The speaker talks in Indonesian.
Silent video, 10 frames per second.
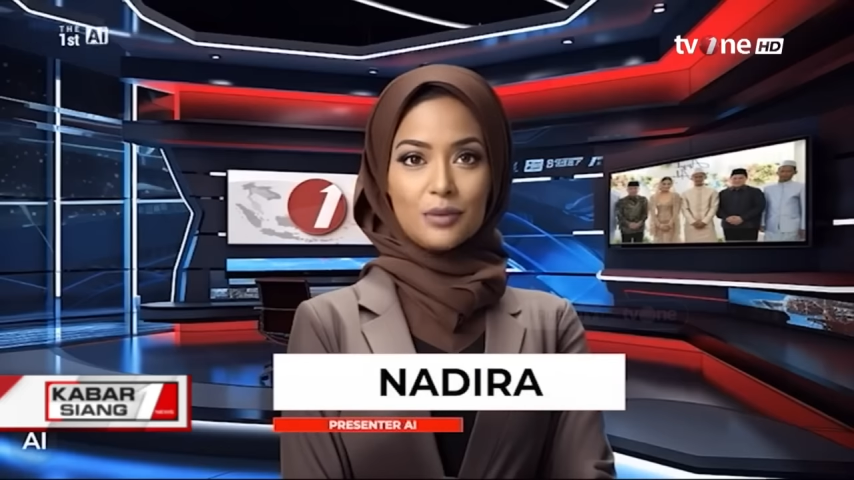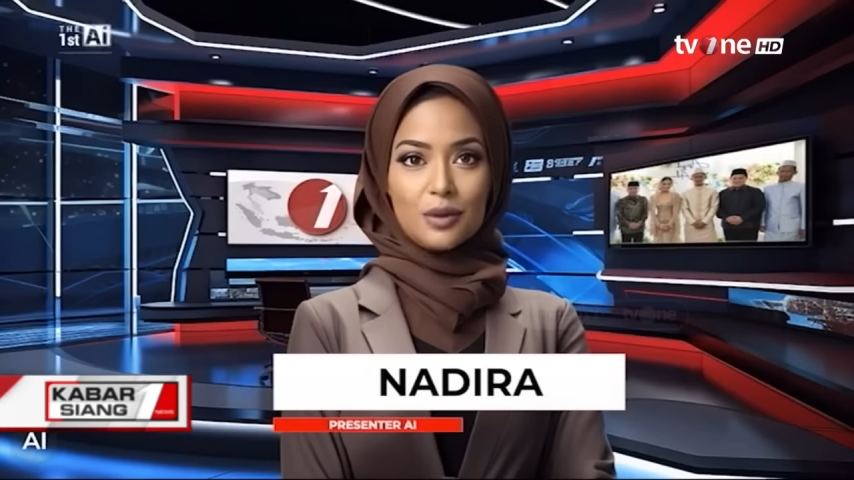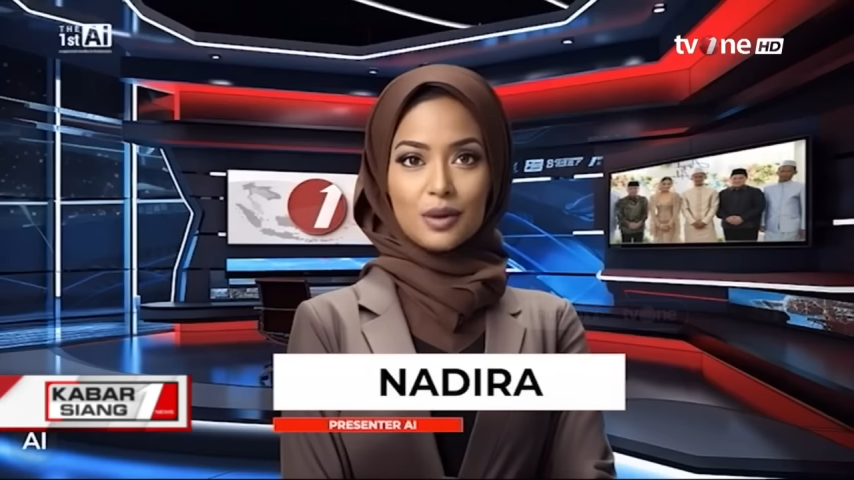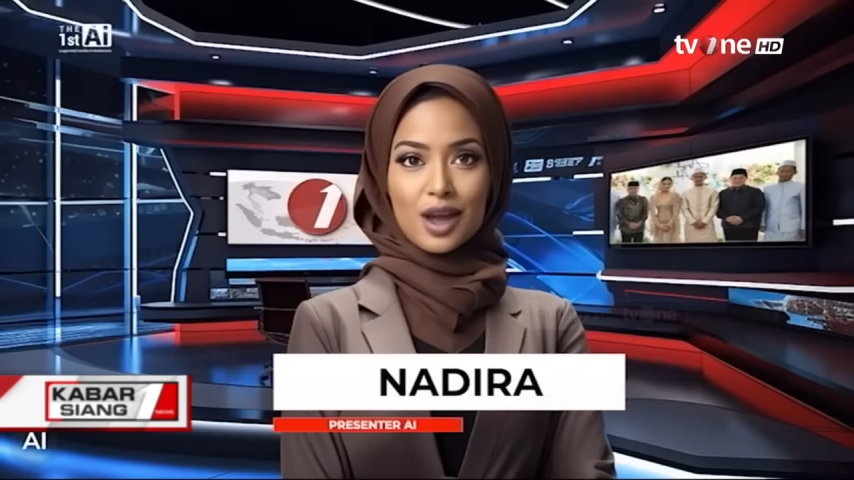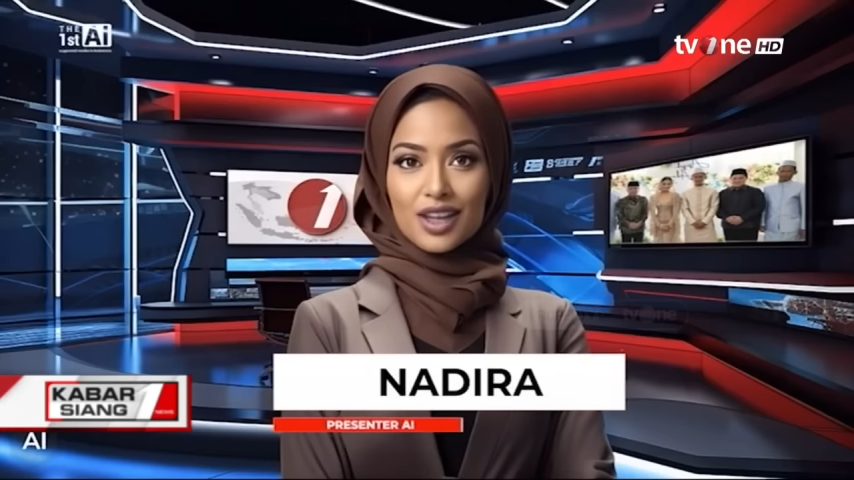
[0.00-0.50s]

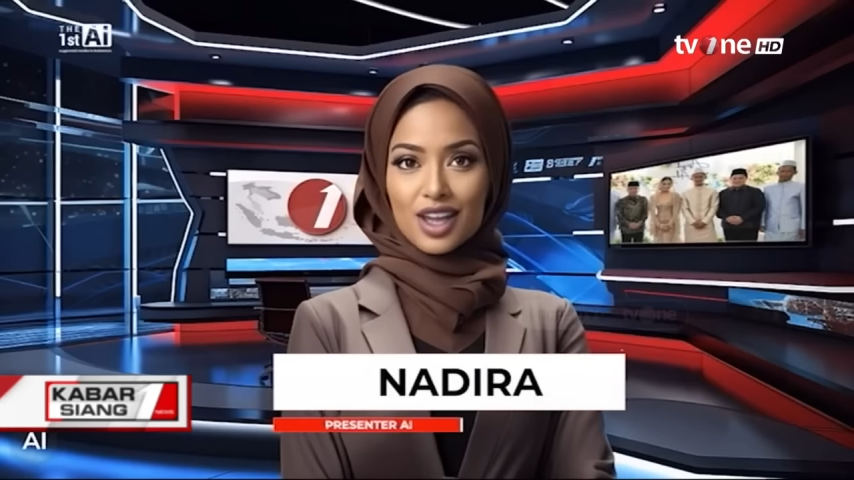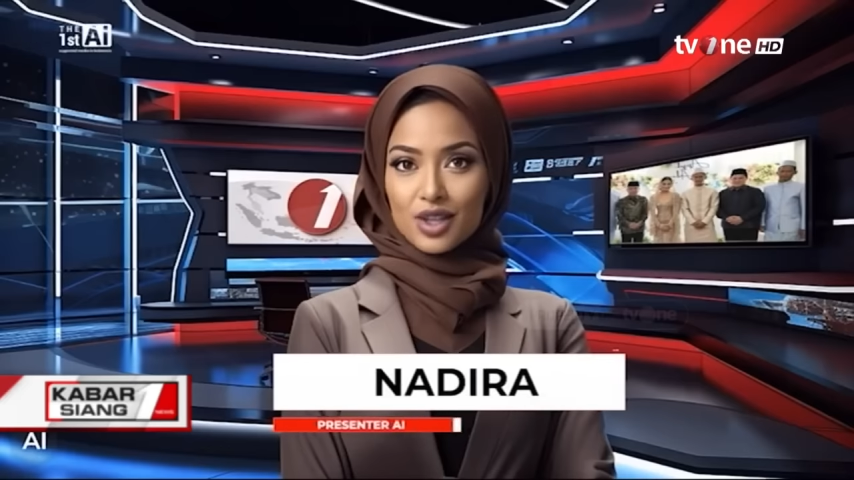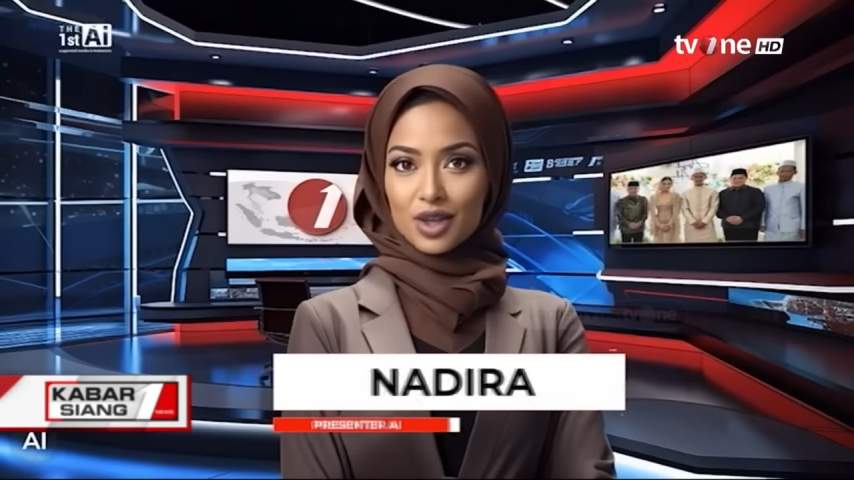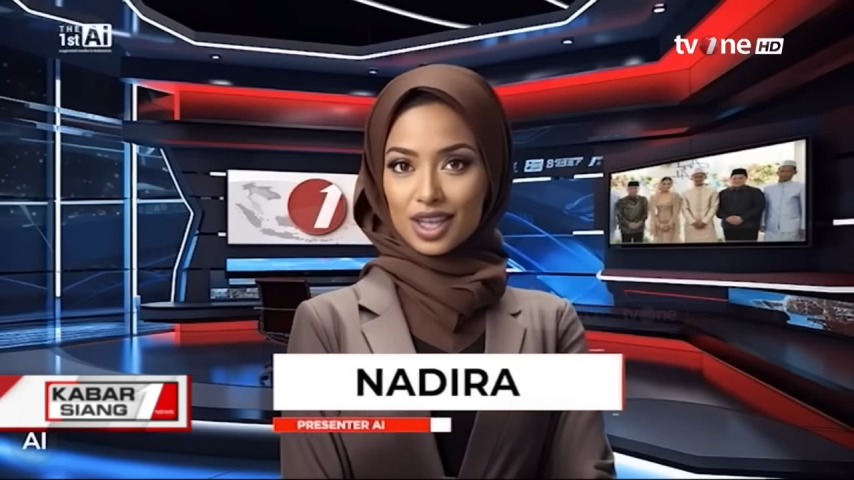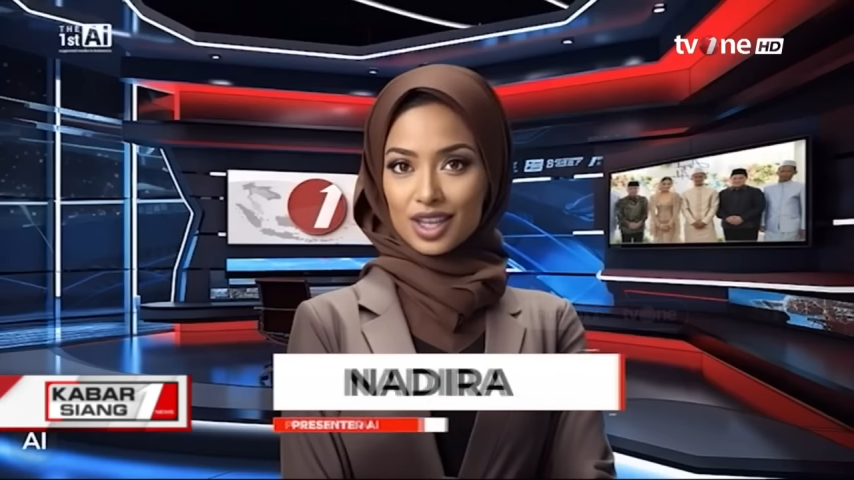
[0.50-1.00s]
Pemain
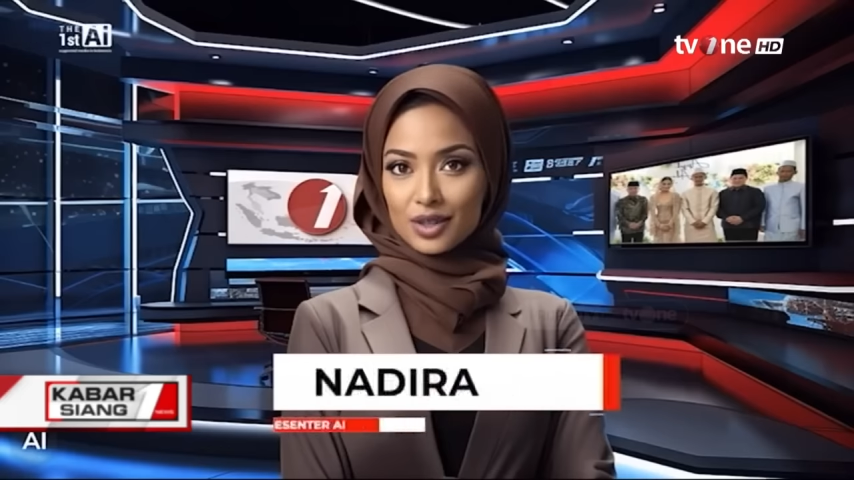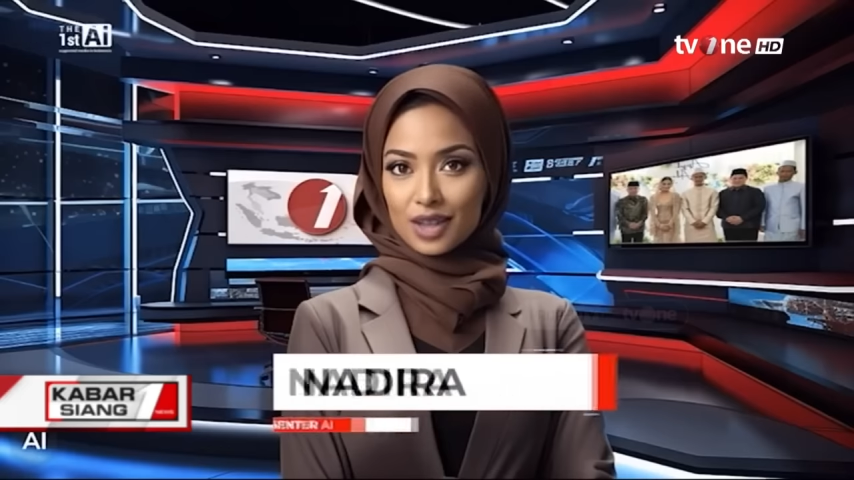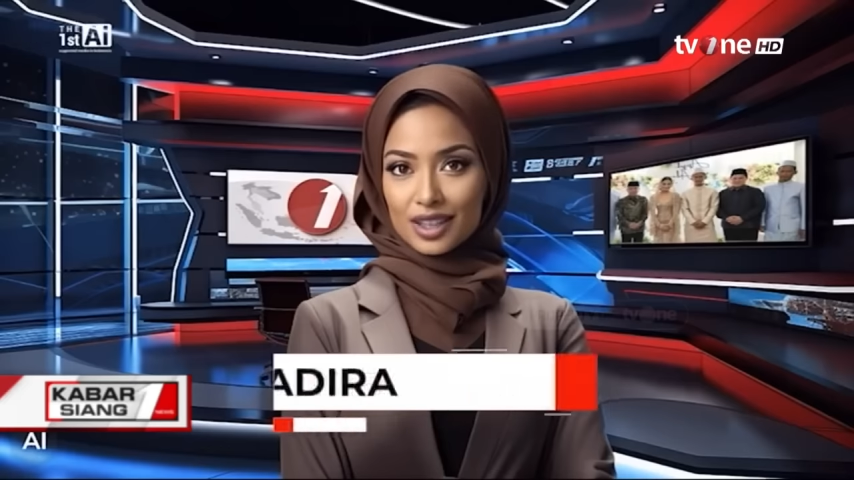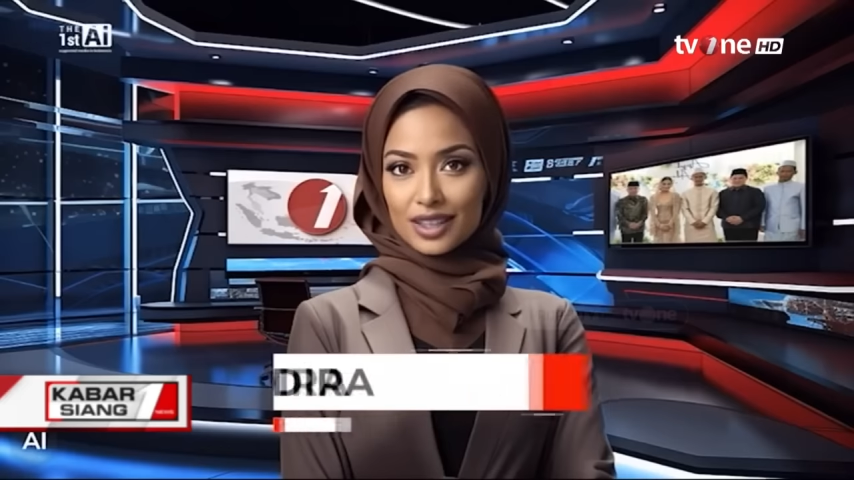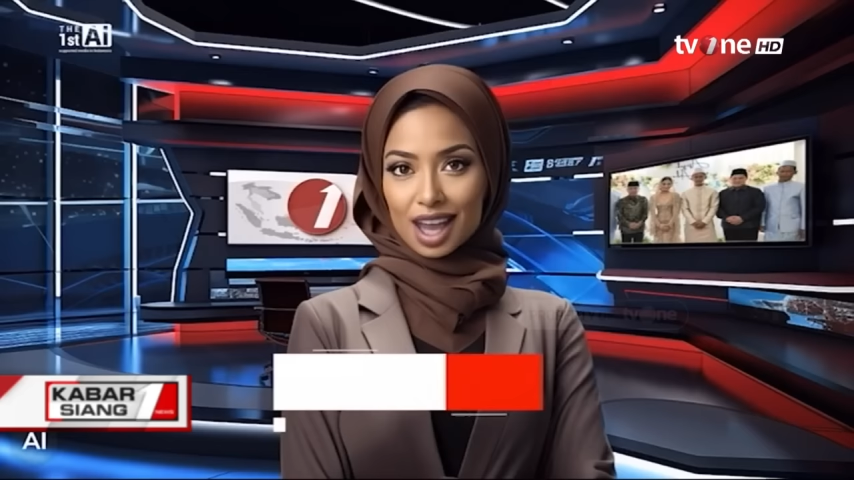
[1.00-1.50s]
nasional
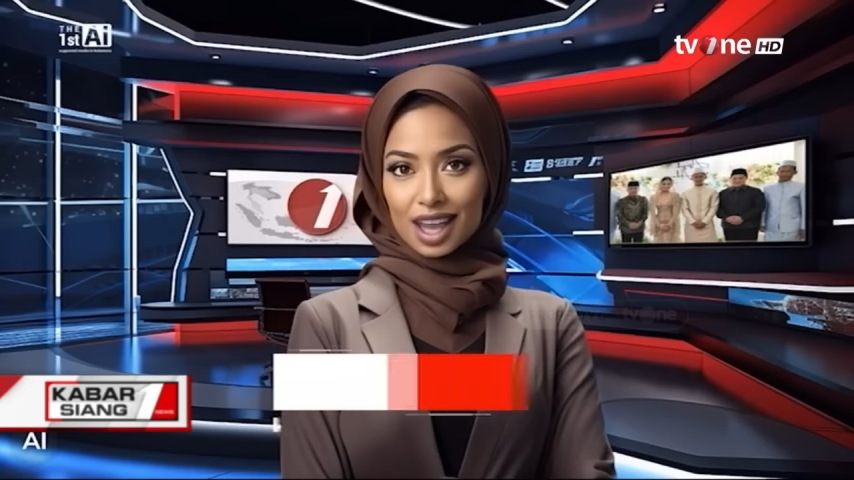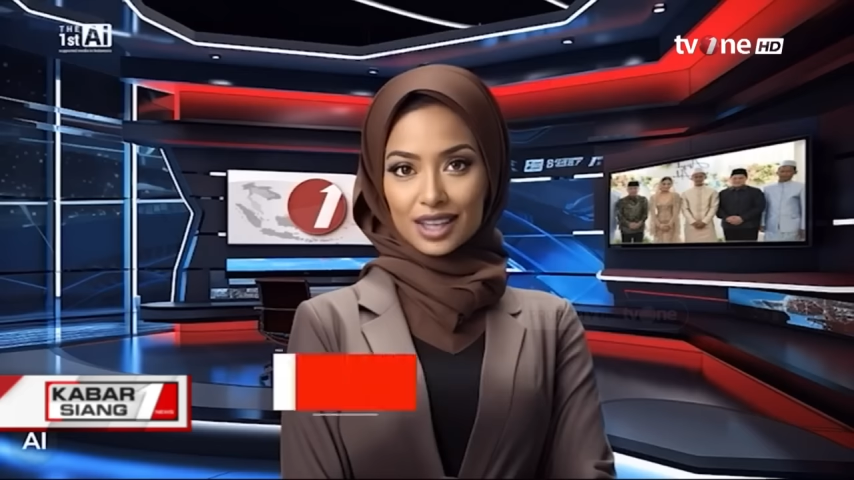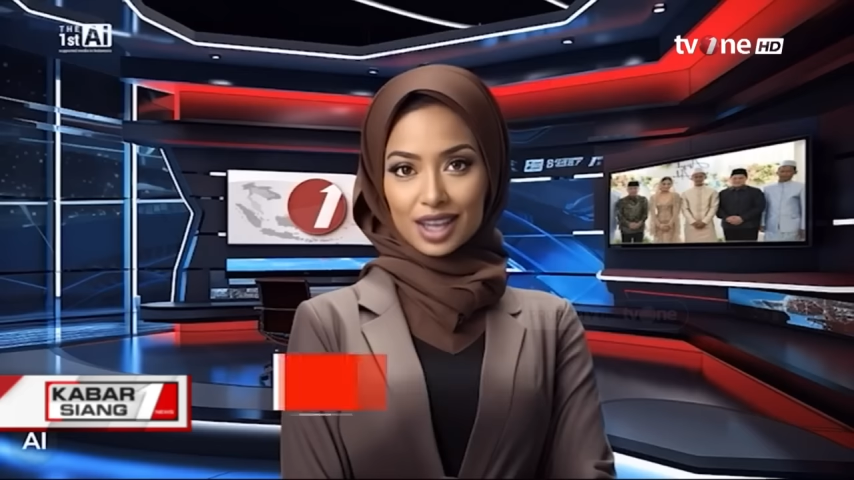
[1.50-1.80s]
Indonesia